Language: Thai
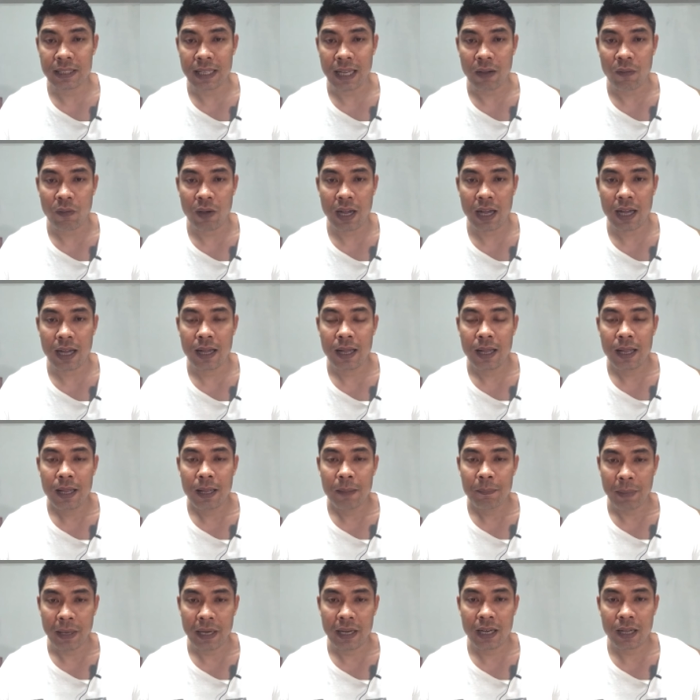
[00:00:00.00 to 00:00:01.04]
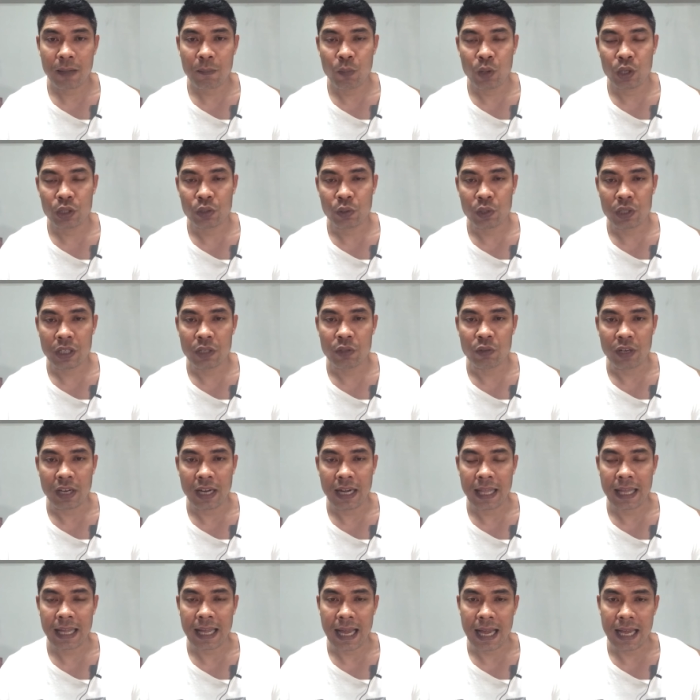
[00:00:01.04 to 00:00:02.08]
องจากว่าเป็นนักมวยตัวยืนอยู่ใน
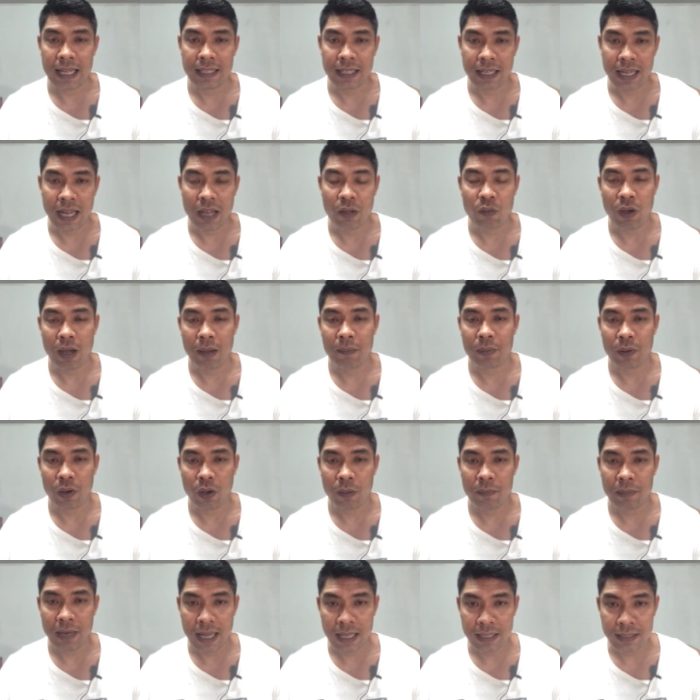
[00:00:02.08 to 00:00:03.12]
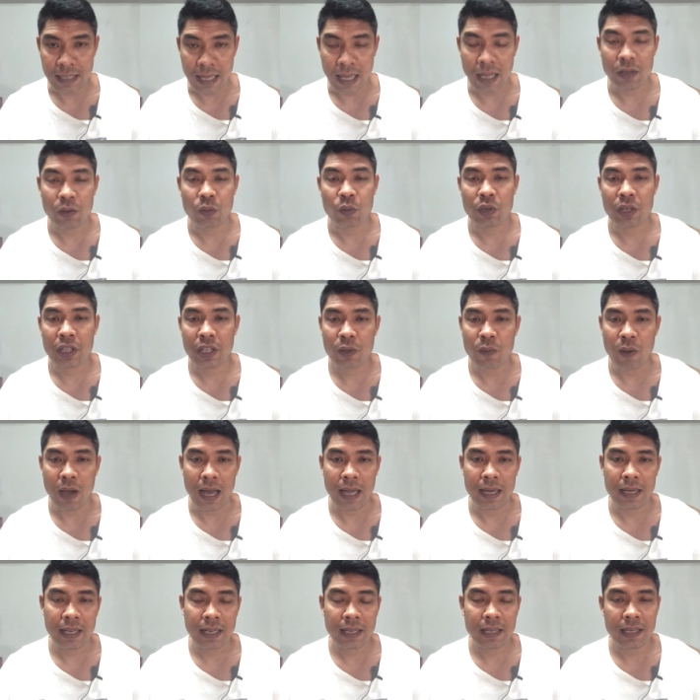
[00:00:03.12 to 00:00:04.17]
รายการยังไง ความพร้อมน่าจะดูดีกว่า
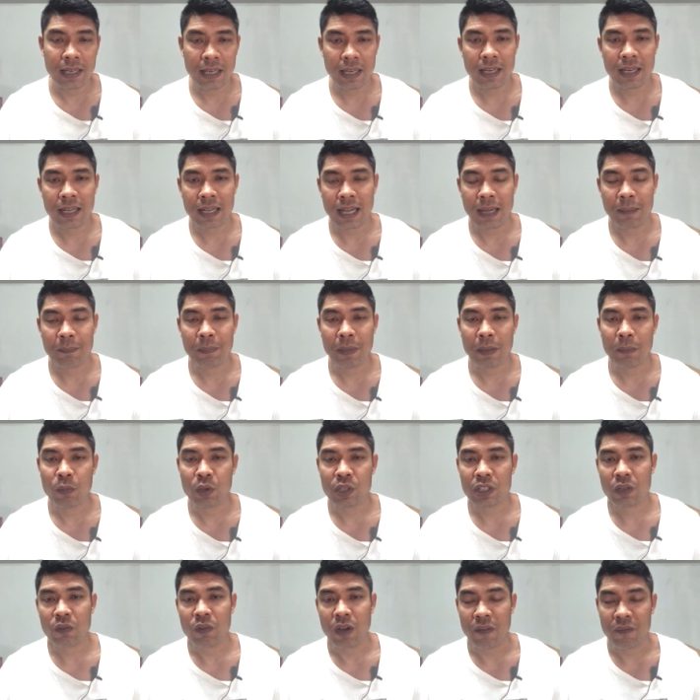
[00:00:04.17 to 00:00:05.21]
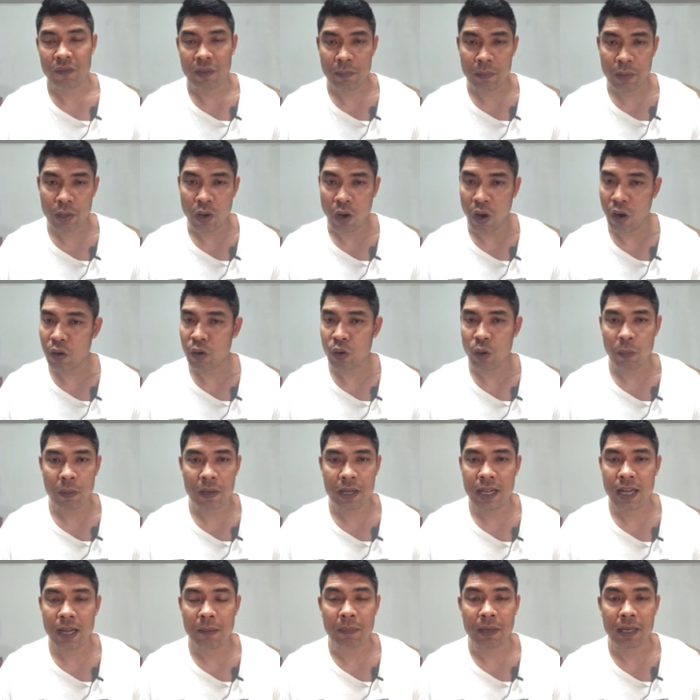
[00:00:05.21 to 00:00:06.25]
นิดๆนนะครับเป็นมวยจังหวะฝีมือคล่องครบ
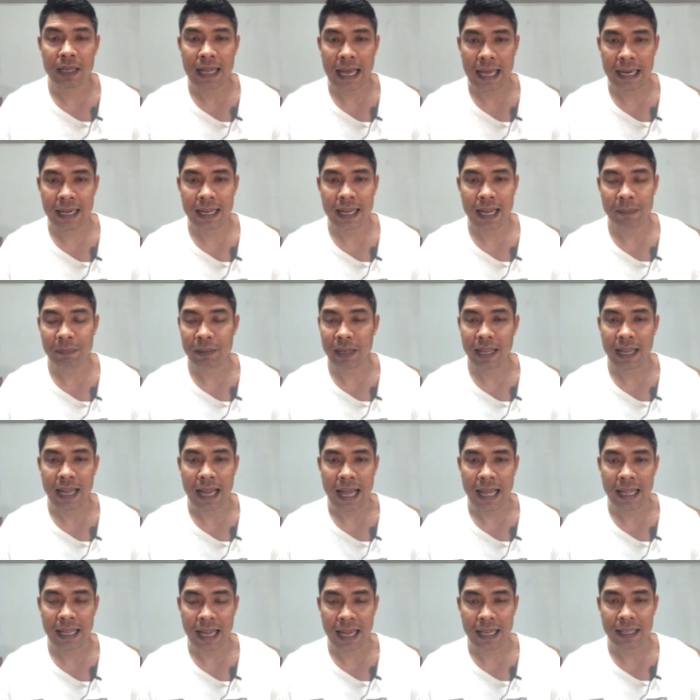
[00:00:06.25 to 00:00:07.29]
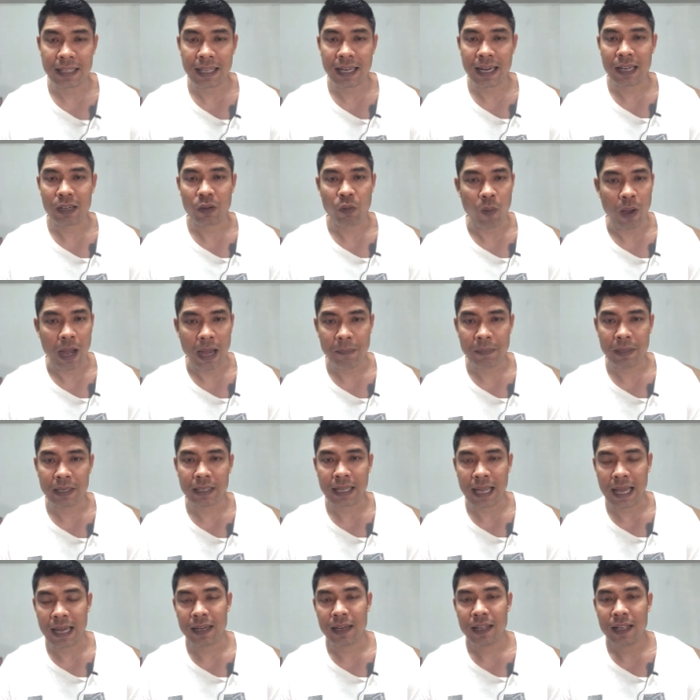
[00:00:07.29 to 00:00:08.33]
เครื่องเหมือนกันนะครับคล้ายๆกันถนัดขวาเหมือน
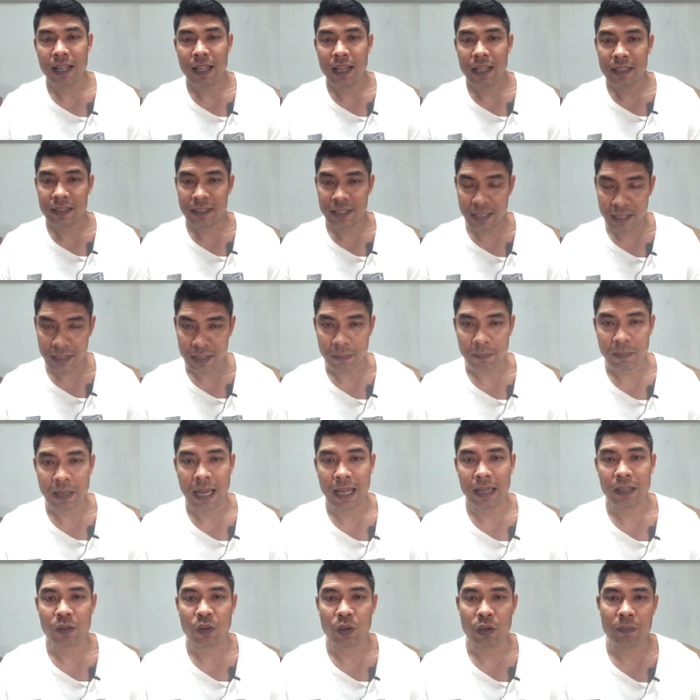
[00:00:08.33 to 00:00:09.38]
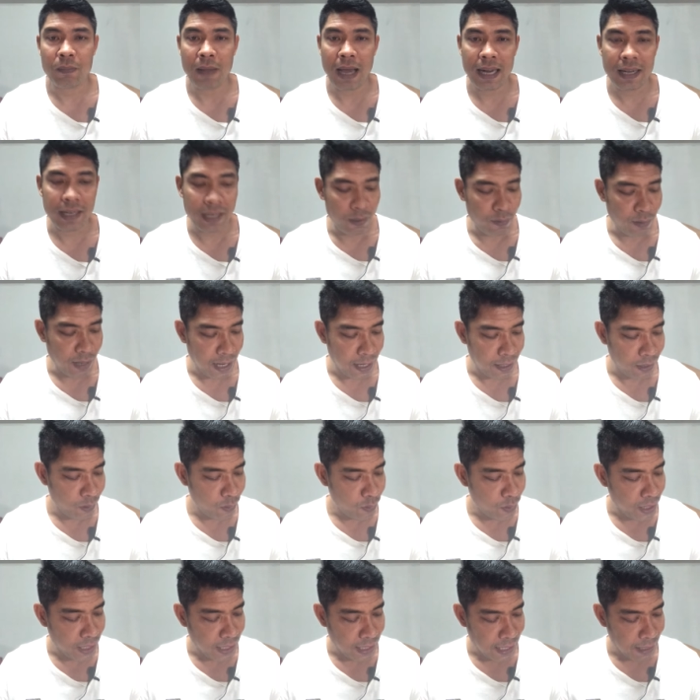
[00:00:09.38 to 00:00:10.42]
กัน ที่สำคัญคนบ้านเดียวกันด้
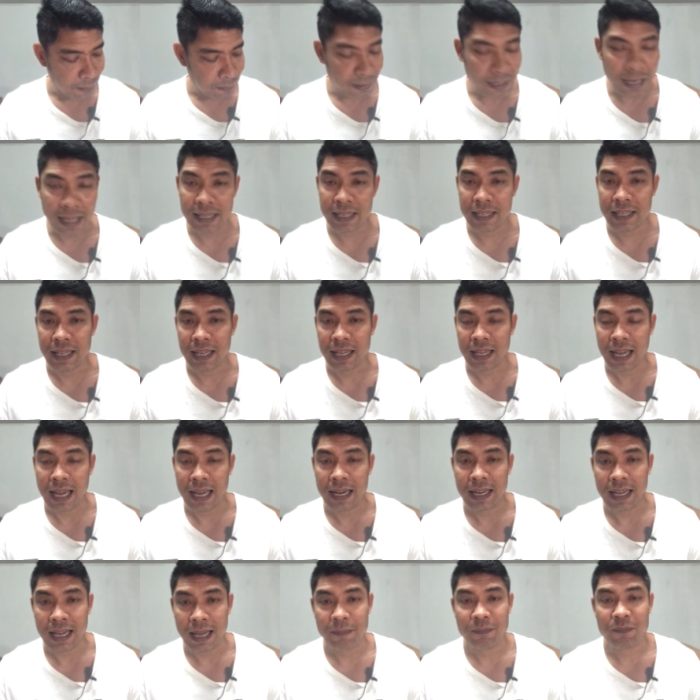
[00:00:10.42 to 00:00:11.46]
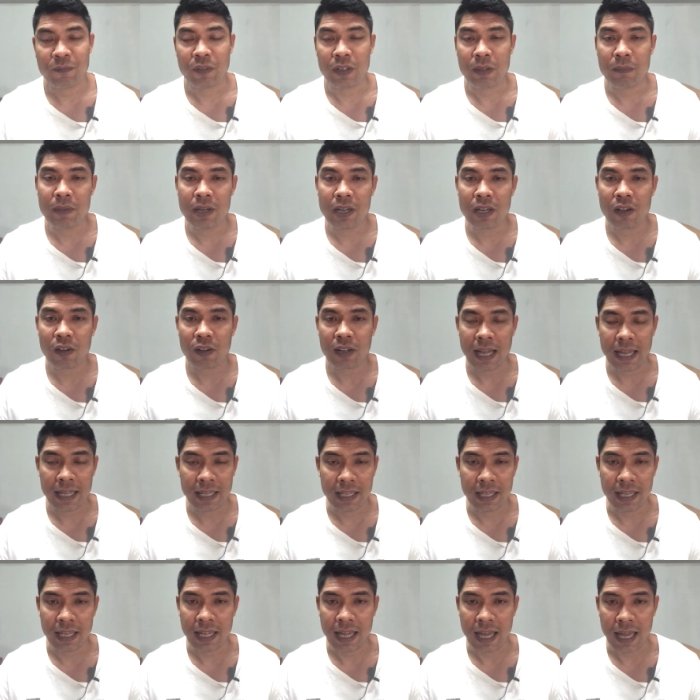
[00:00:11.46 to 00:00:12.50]
วยนะครับใกล้เคียงกันนะครับฝีมือก็ใกล้
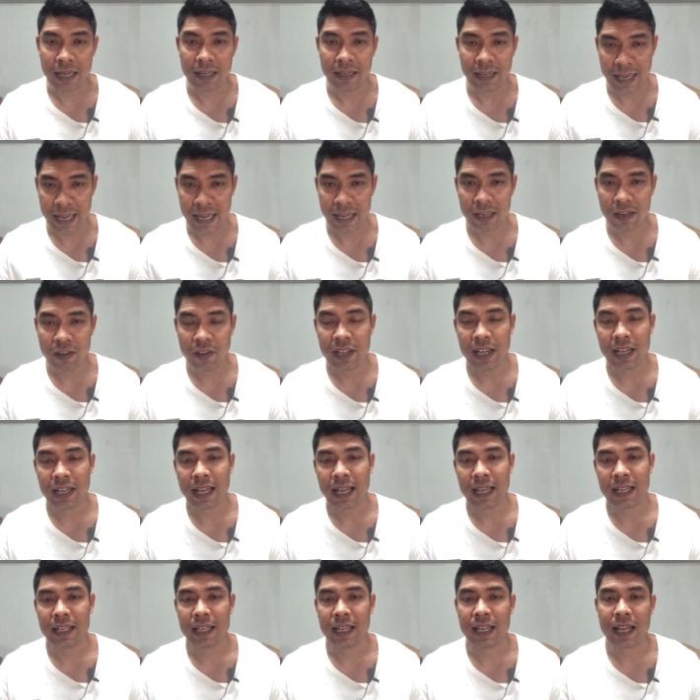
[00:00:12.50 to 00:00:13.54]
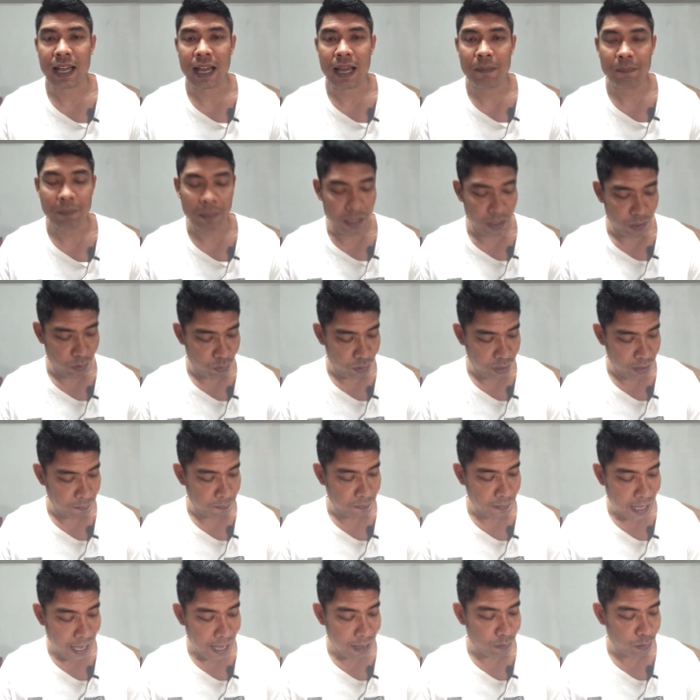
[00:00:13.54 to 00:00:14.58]
เคียงกันเรทก็ยังใกล้เคียงกันเปิด
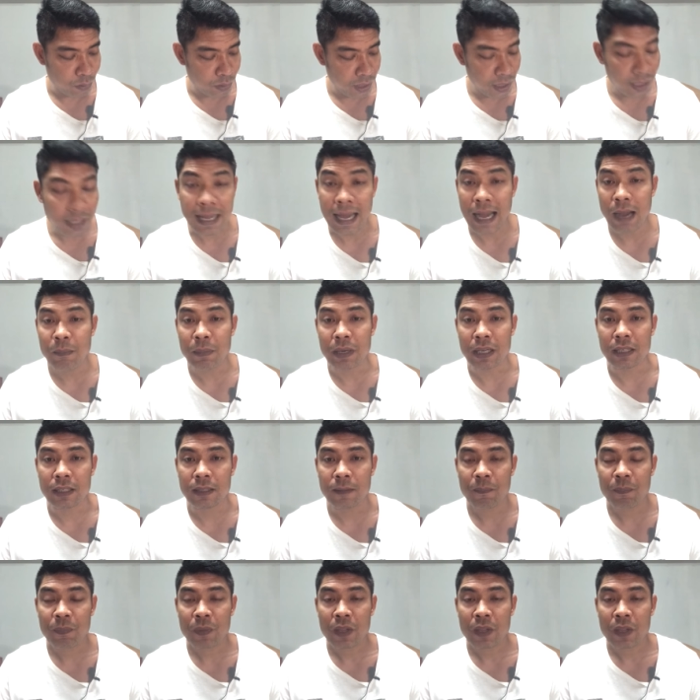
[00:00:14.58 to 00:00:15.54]
19 อยู่ที่ 90,000